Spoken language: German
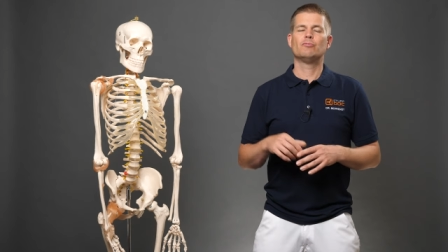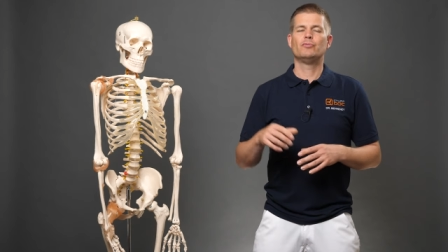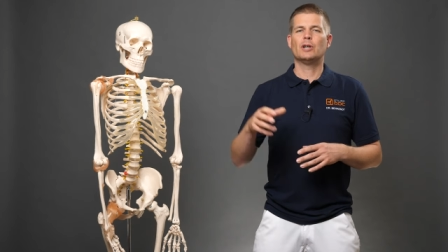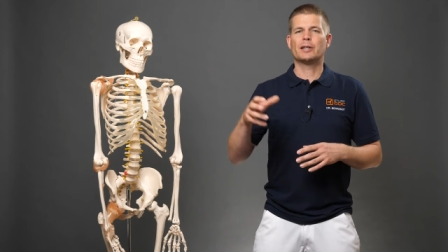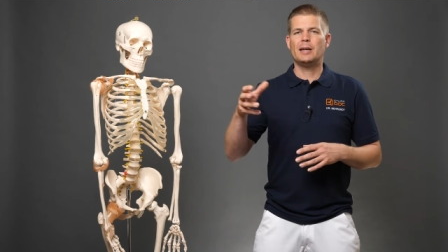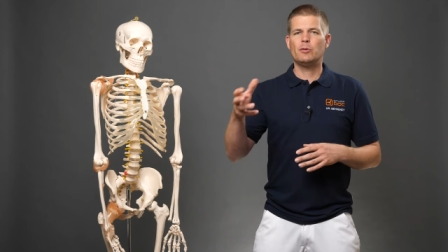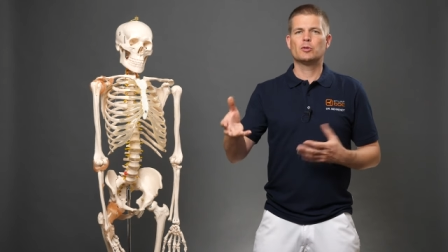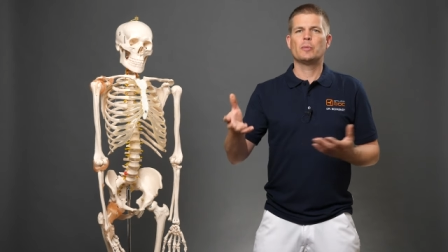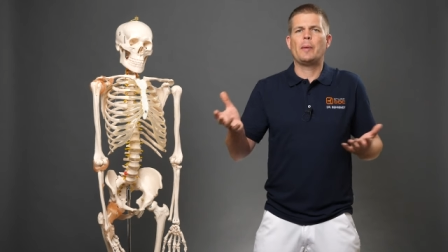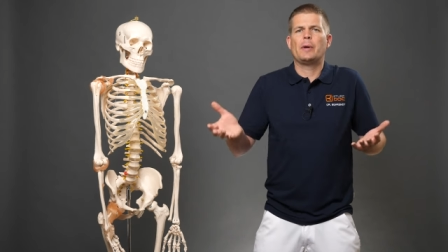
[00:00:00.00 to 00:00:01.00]
nachdem du
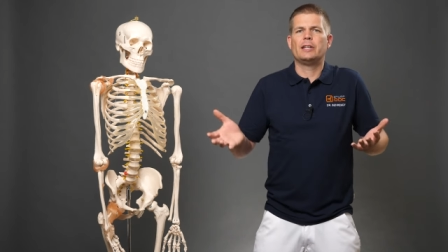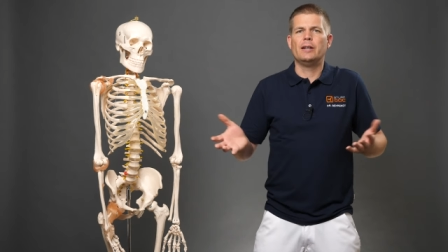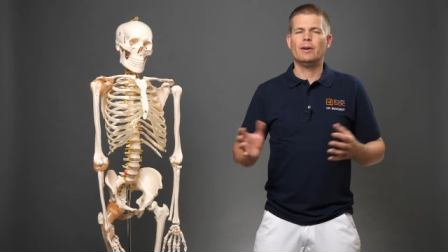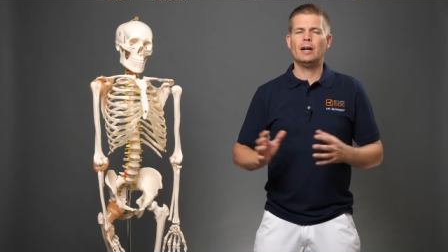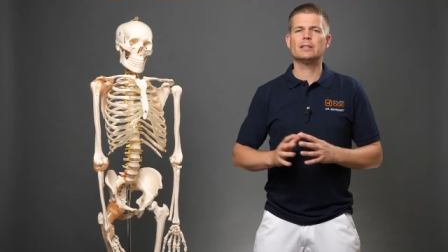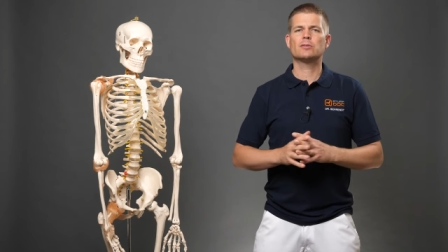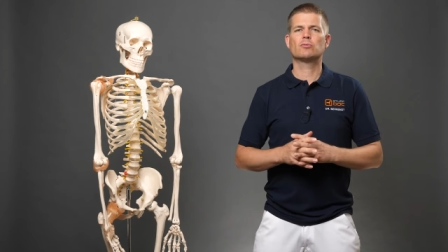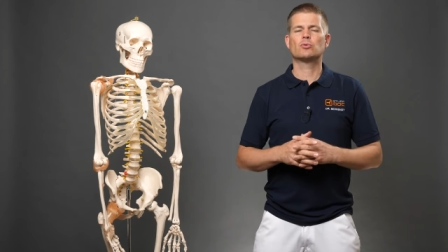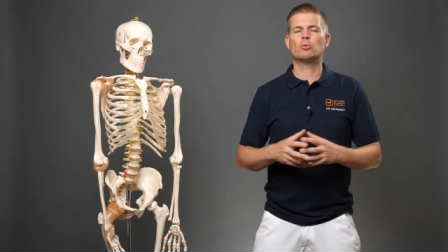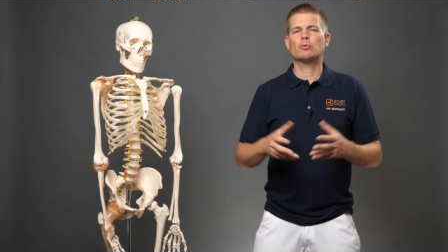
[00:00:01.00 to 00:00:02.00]
so im MRT
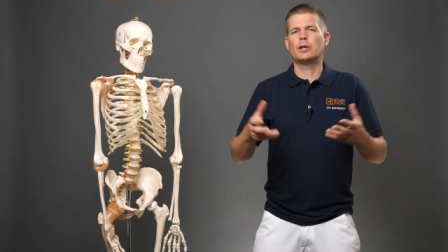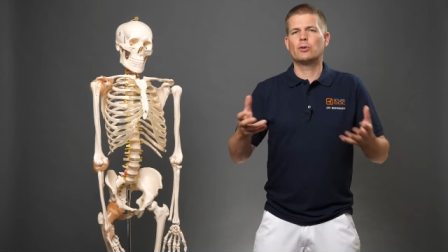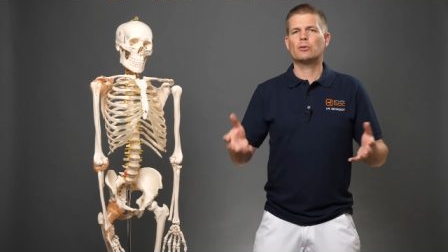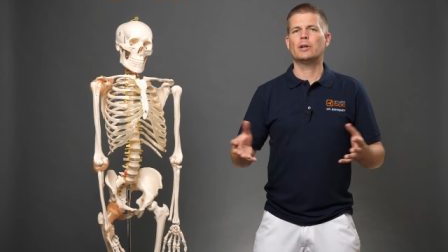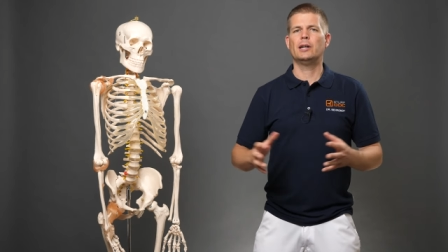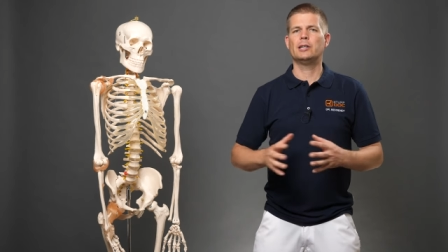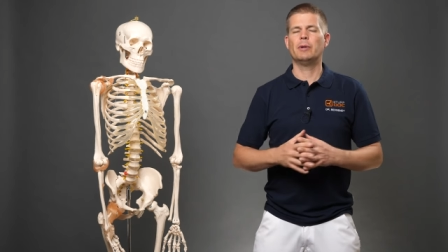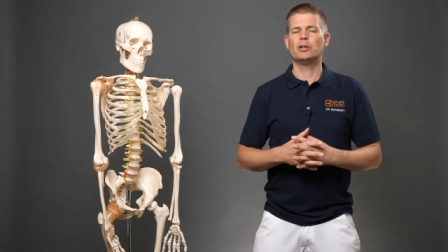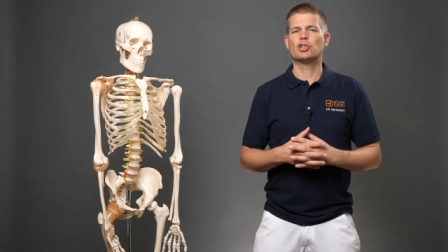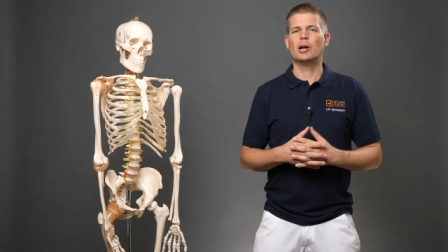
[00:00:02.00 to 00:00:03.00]
warst, guckt der Doktor halt die
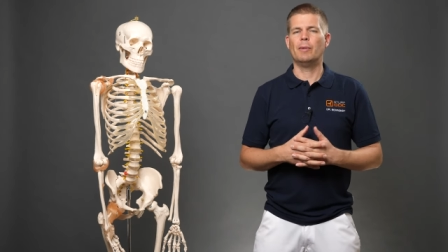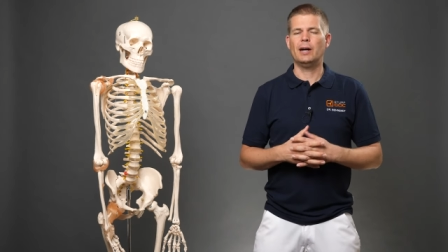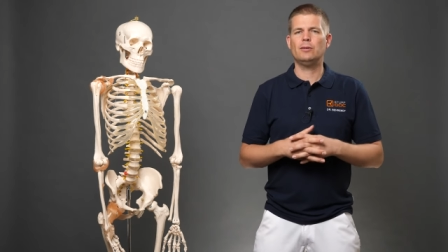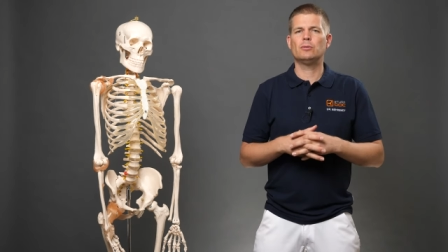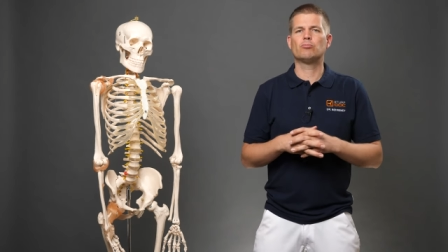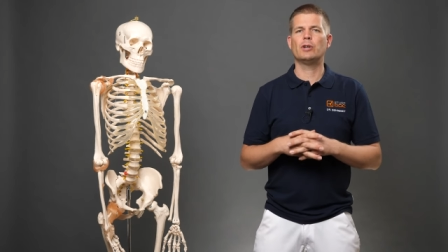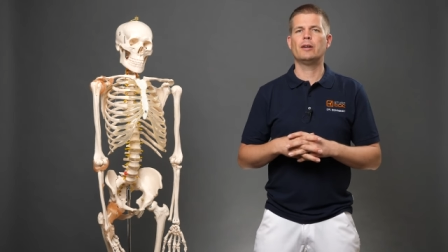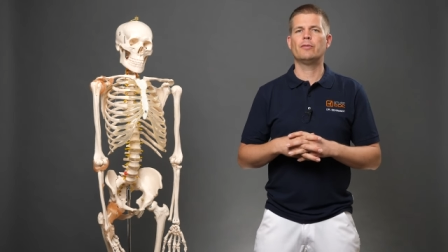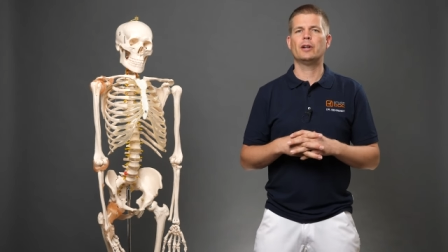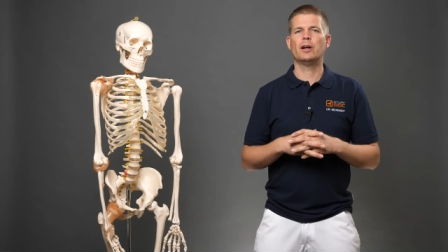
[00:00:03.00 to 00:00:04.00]
Bandscheiben an und
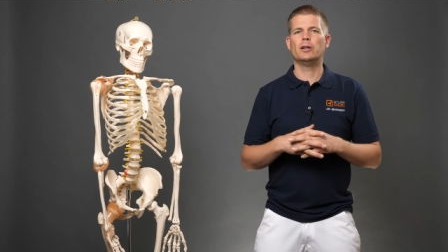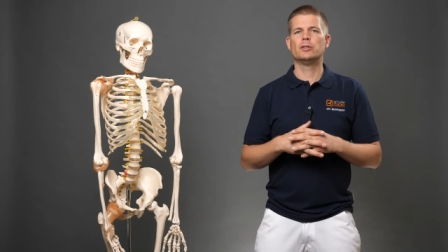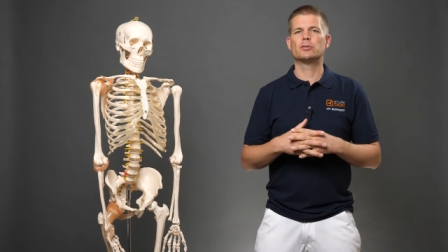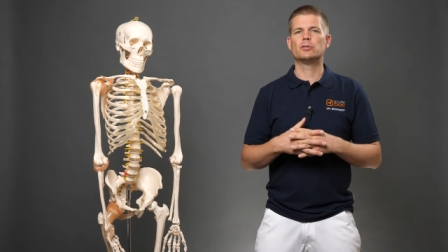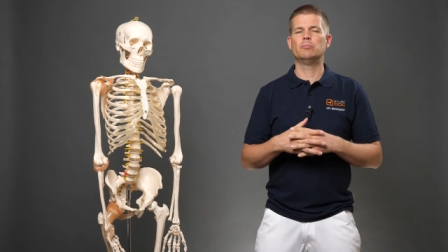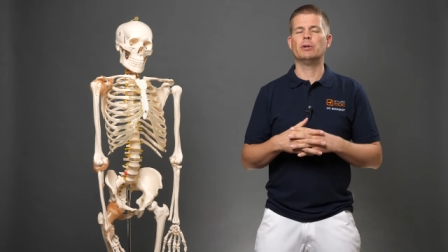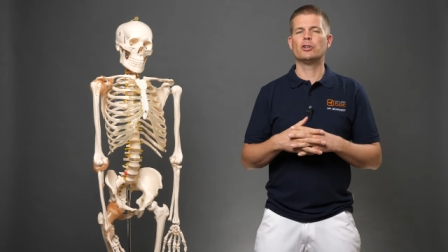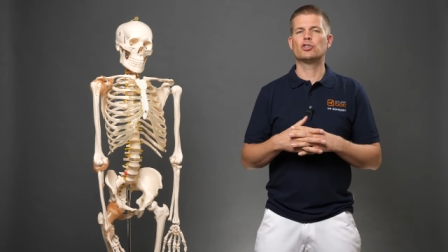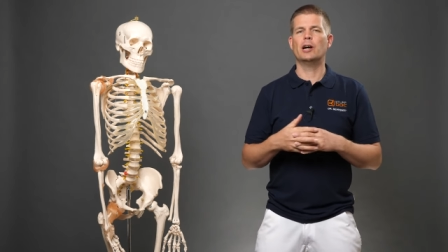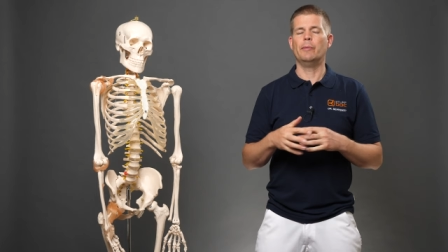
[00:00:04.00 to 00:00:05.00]
entweder ist die
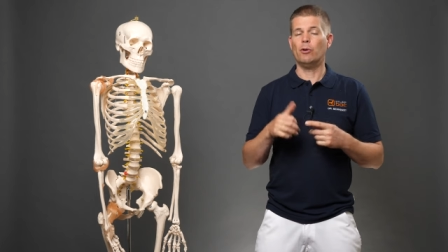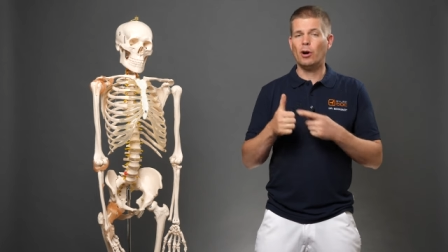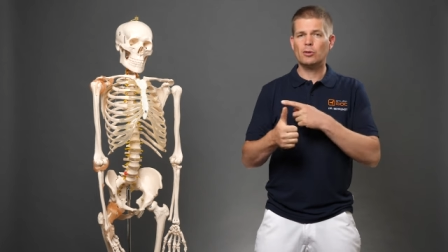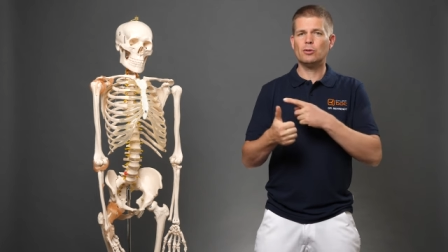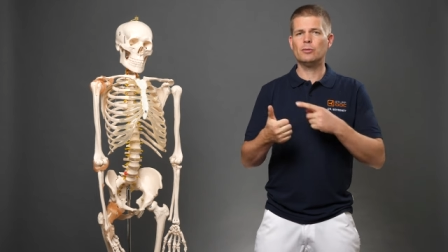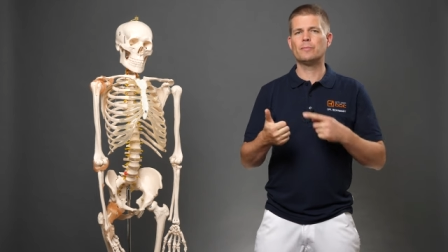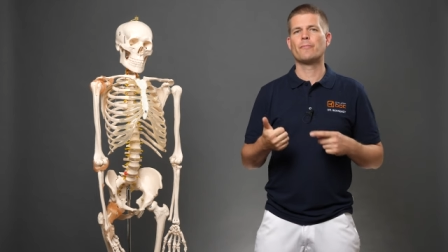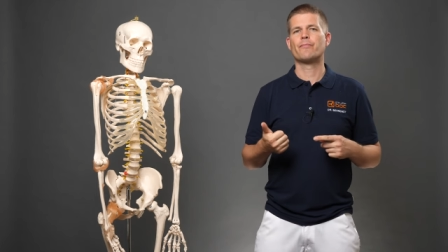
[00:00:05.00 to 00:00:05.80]
Bandscheibe in Ordnung